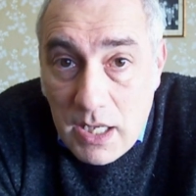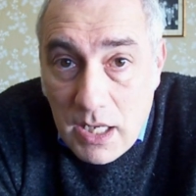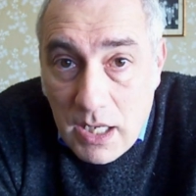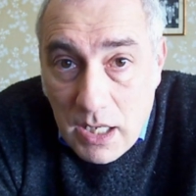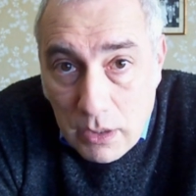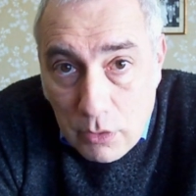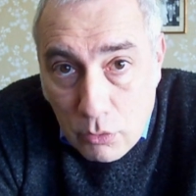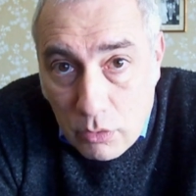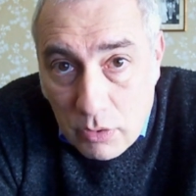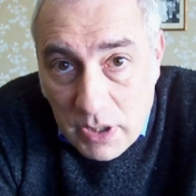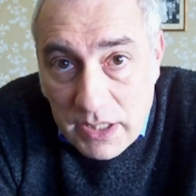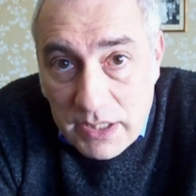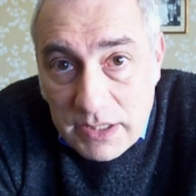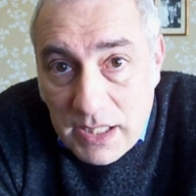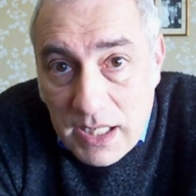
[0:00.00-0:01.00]
allora
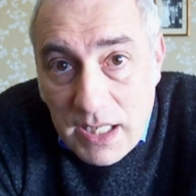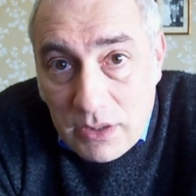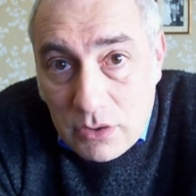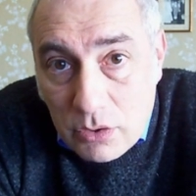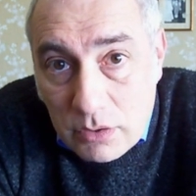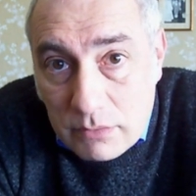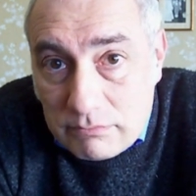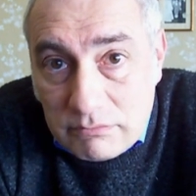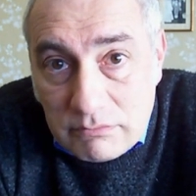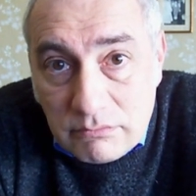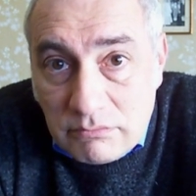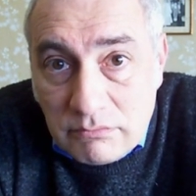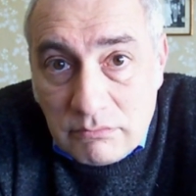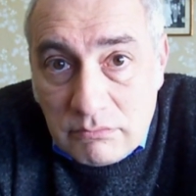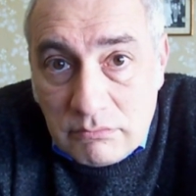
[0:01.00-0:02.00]
intanto
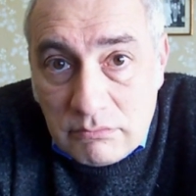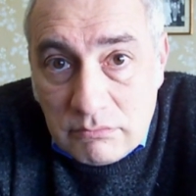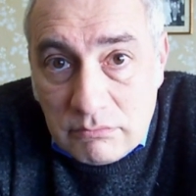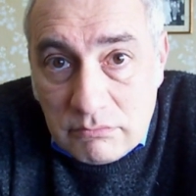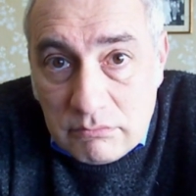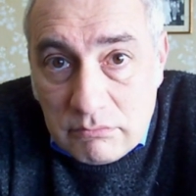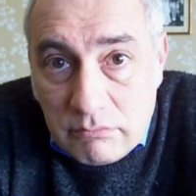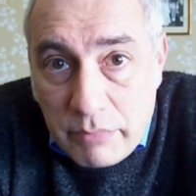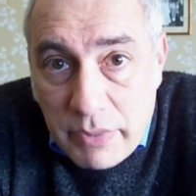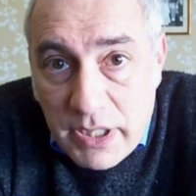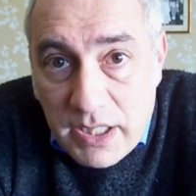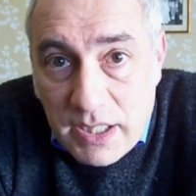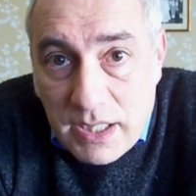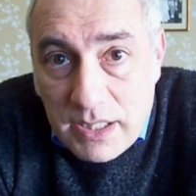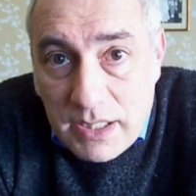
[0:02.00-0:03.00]

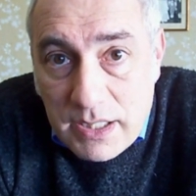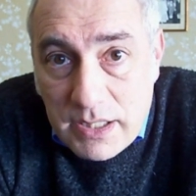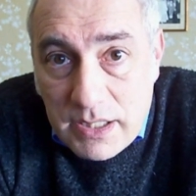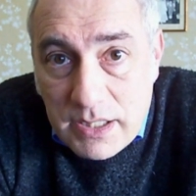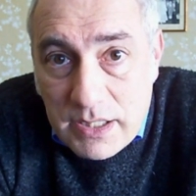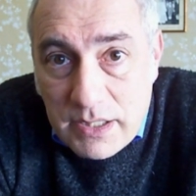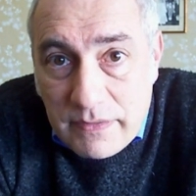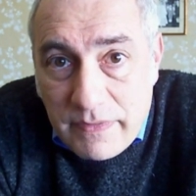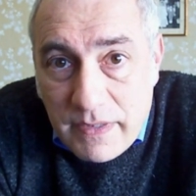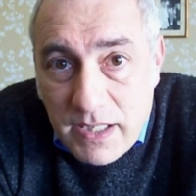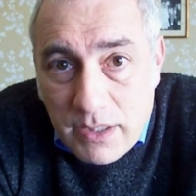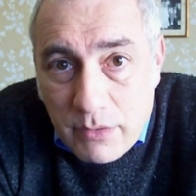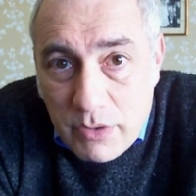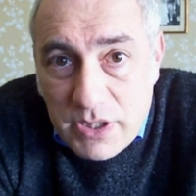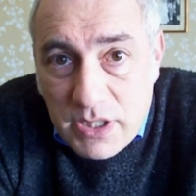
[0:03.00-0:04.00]
per eh,
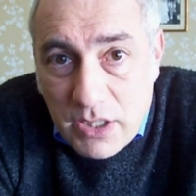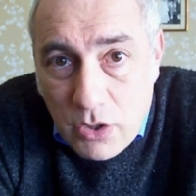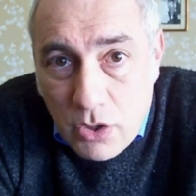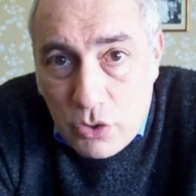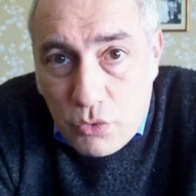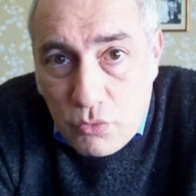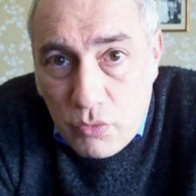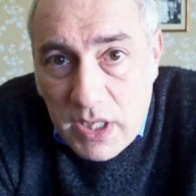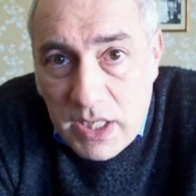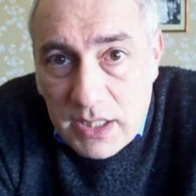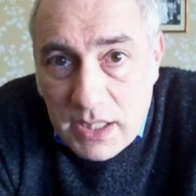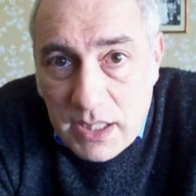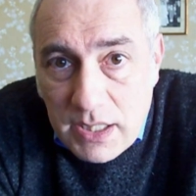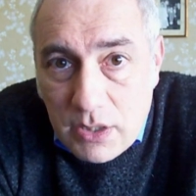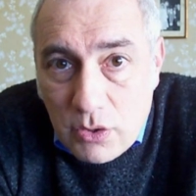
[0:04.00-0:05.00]
fare queste cose su
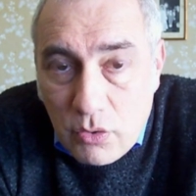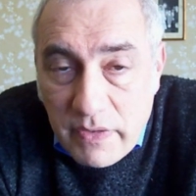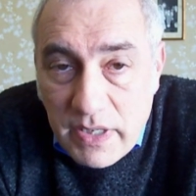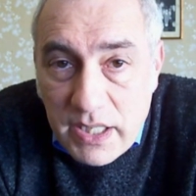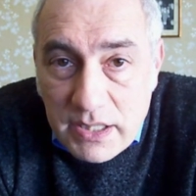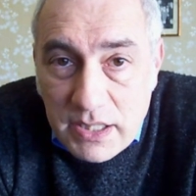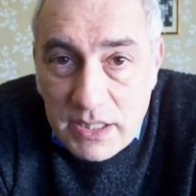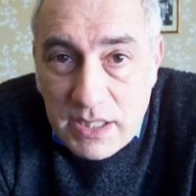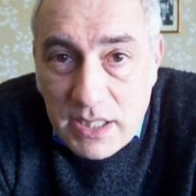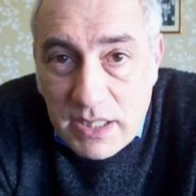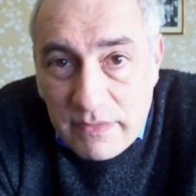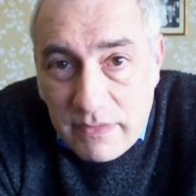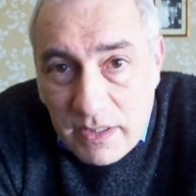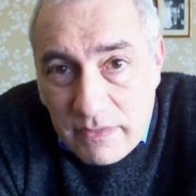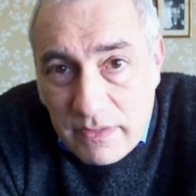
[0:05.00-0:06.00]
internet dovete
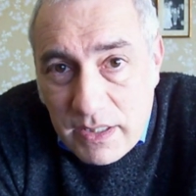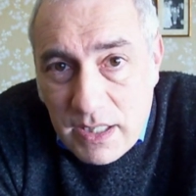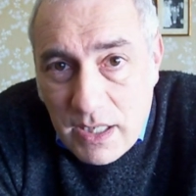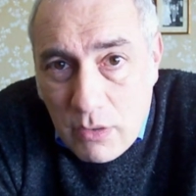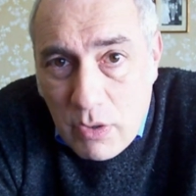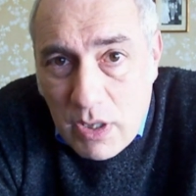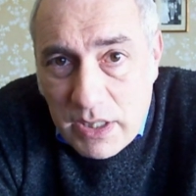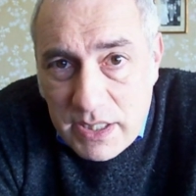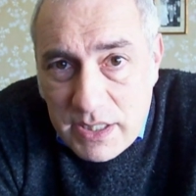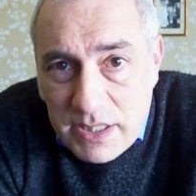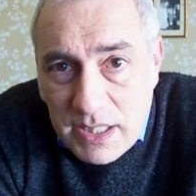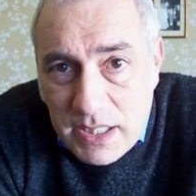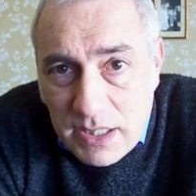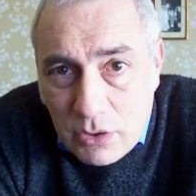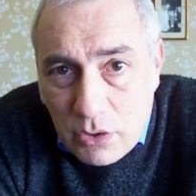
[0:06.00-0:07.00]
iscrivervi a qualche
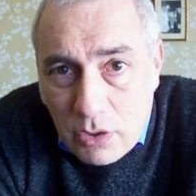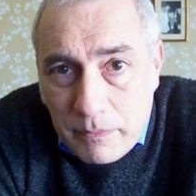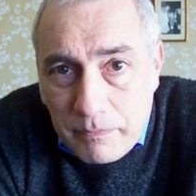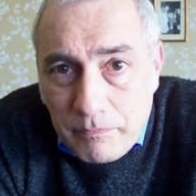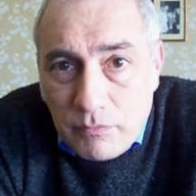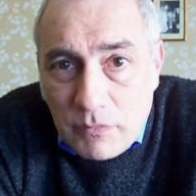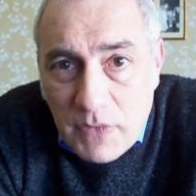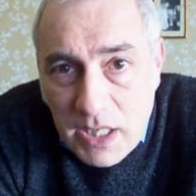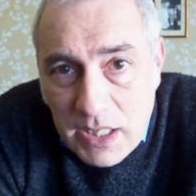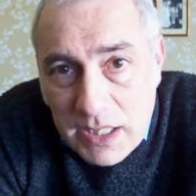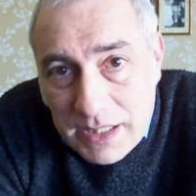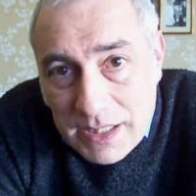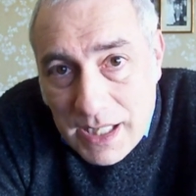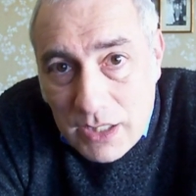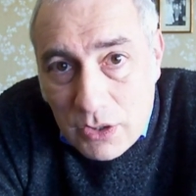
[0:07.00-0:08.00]
sito e lì
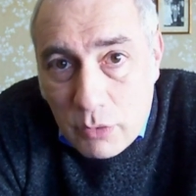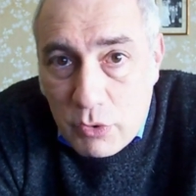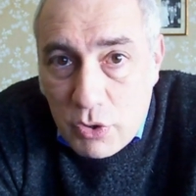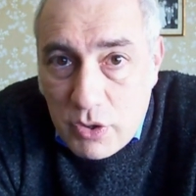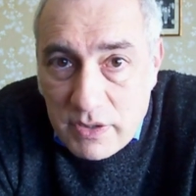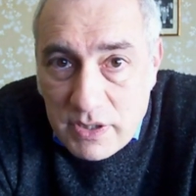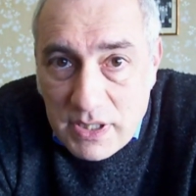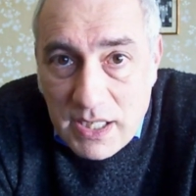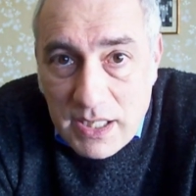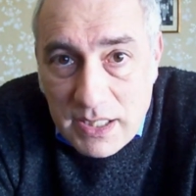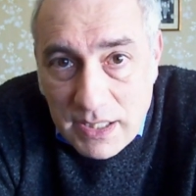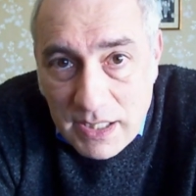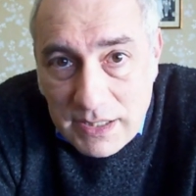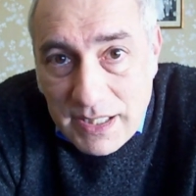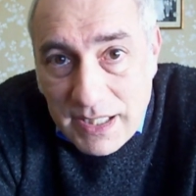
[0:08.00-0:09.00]
intanto bisogna stare
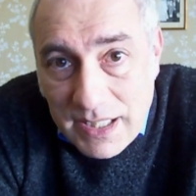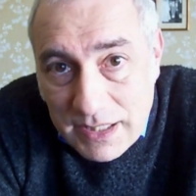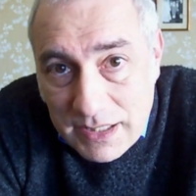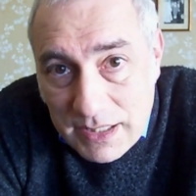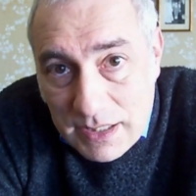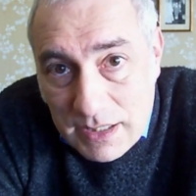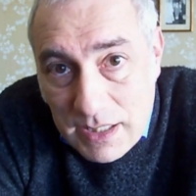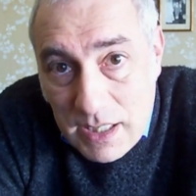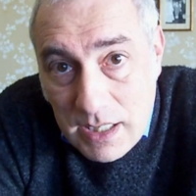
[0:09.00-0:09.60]
attenti